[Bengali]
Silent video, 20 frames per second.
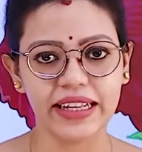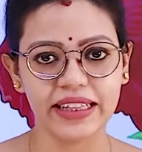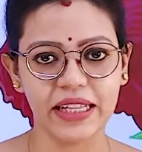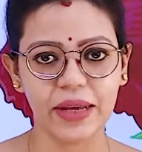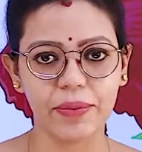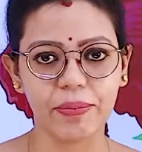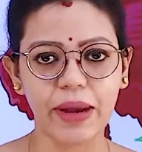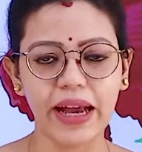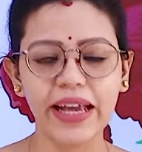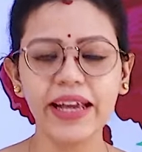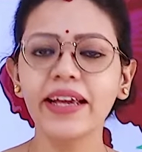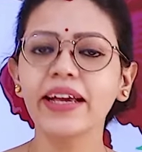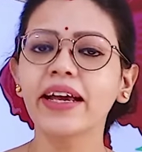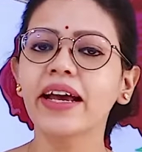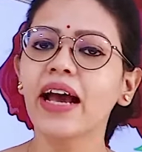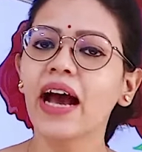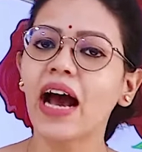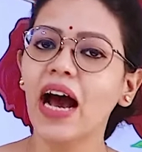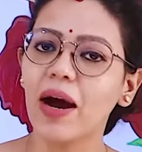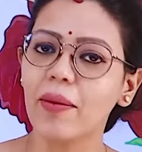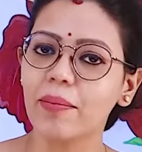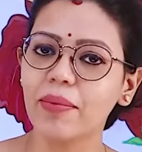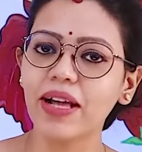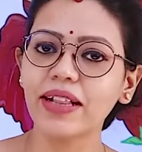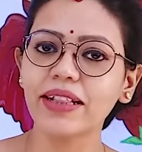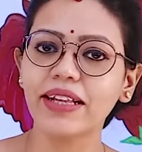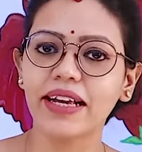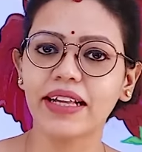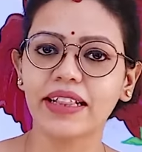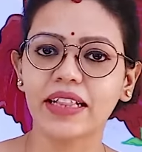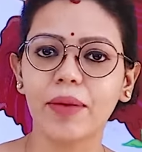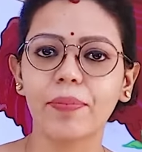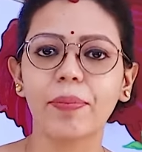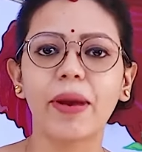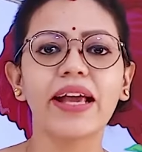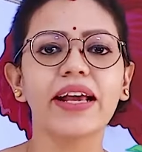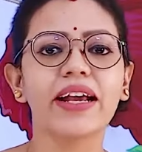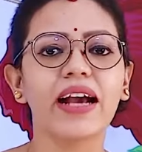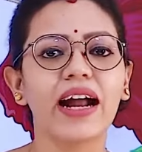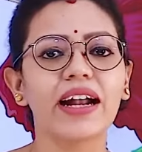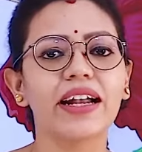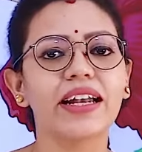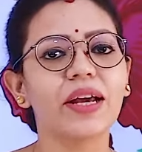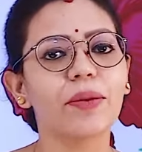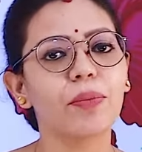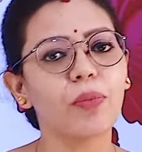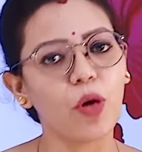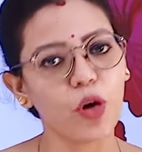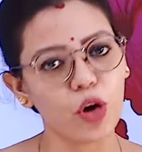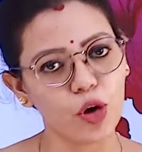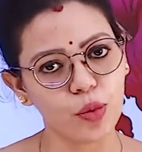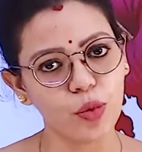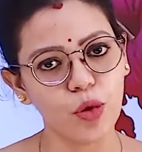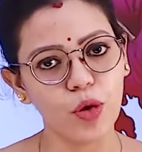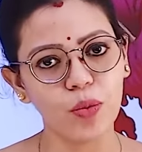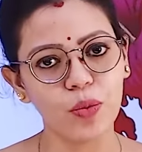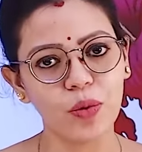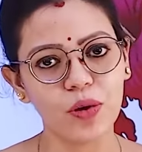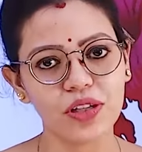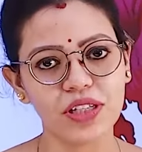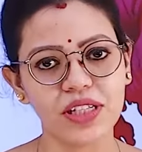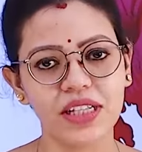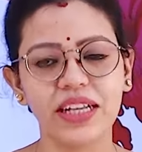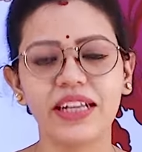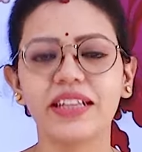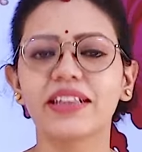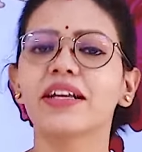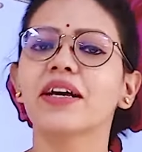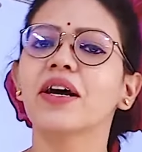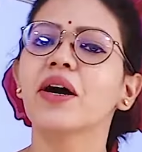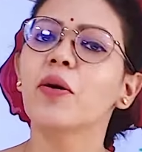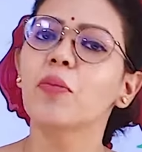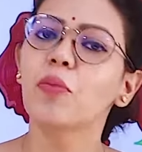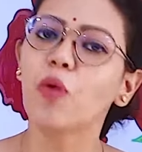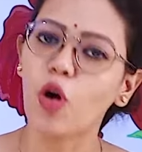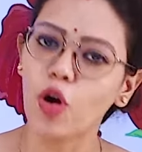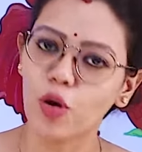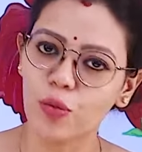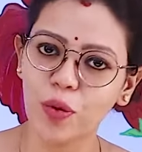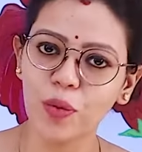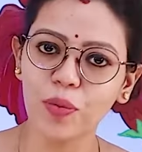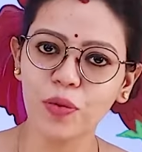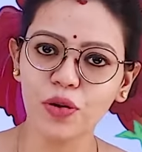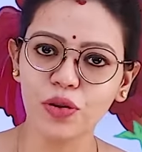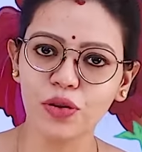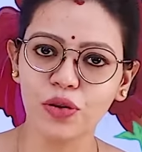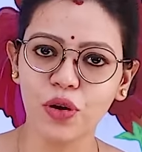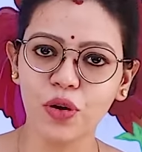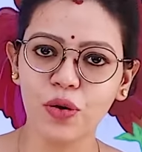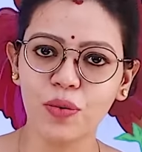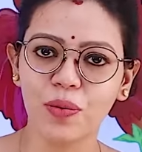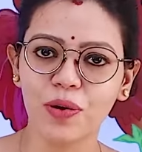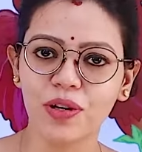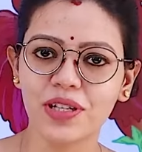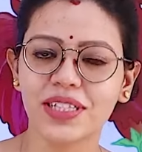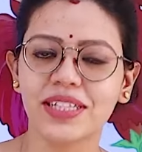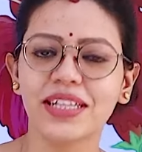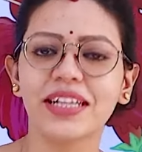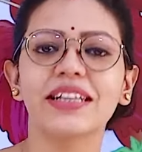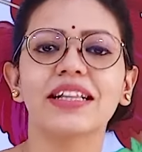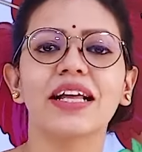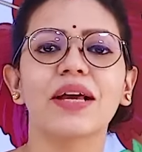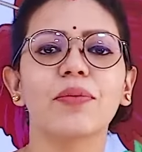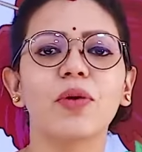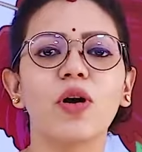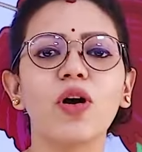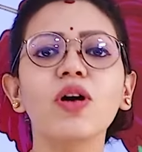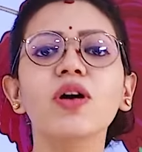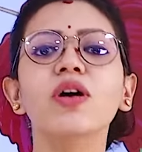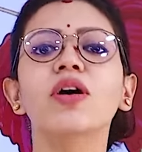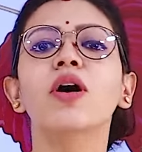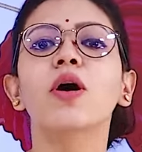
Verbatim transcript: দেখতে পাই আমরা দেখতে পাই কাণ্ডে পর্ব উপস্থিত পর্বমধ্য উপস্থিত এবং